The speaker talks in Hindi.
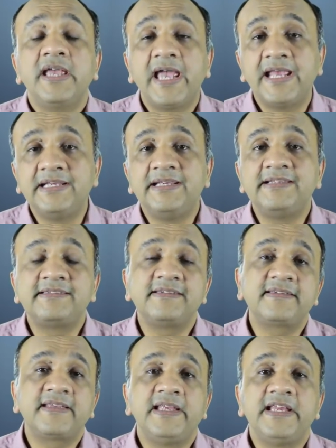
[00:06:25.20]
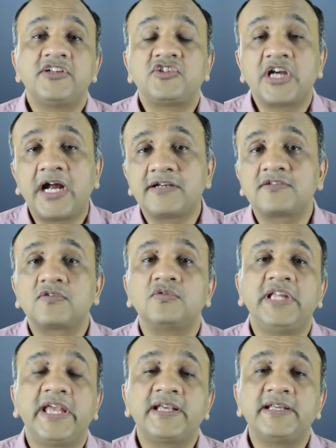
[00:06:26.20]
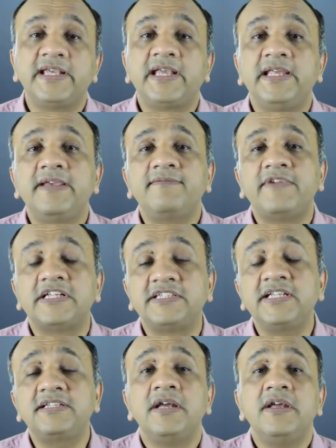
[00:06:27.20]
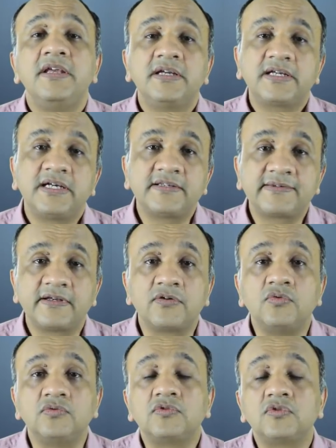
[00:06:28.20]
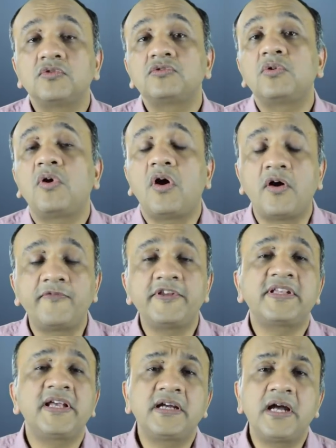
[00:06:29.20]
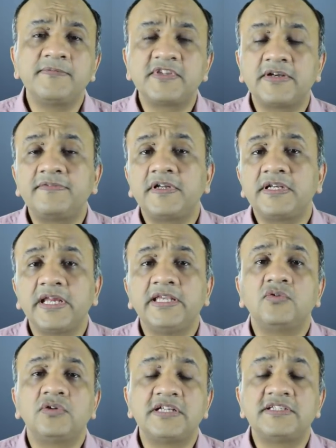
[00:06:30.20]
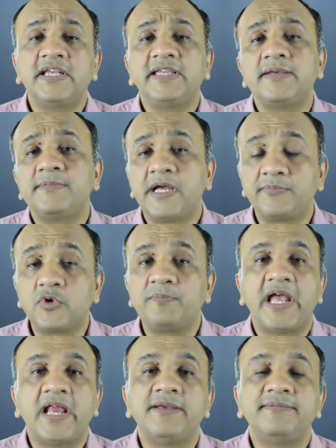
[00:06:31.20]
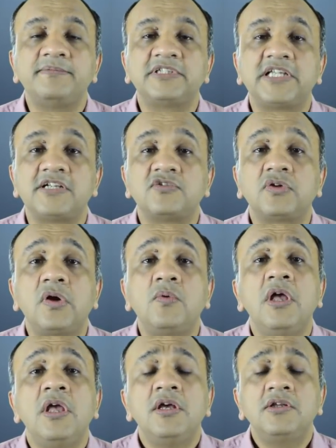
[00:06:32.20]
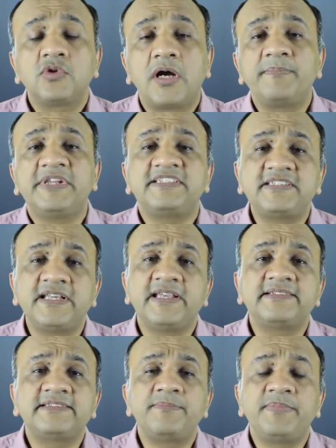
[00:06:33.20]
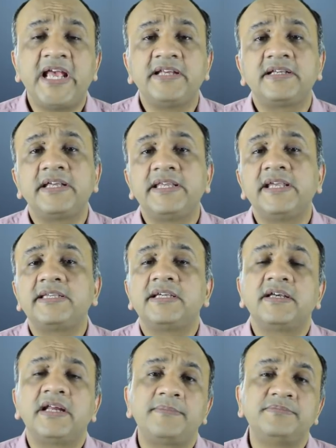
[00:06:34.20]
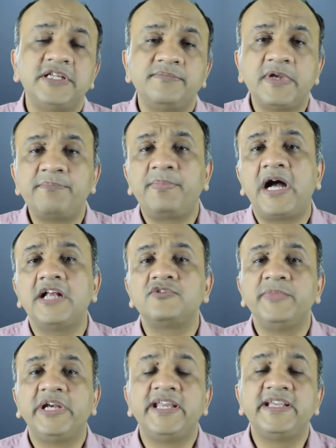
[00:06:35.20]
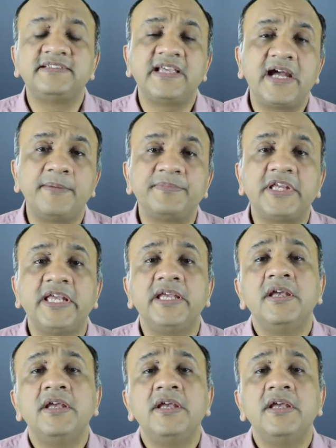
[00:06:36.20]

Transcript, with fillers: एनालिसिस के लिए चार्ट्स को देखने के लिए व्यतीत कर सकूँ तो दोस्तों ऑफिस का काम सफर नहीं होना चाहिए ये मैं आपको पहले पहले भी बता चुका हूँ तो आप इस तरीके से प्लान करिए कि अगर आप दिन में पाँच मीटिंग्स हैं आपकी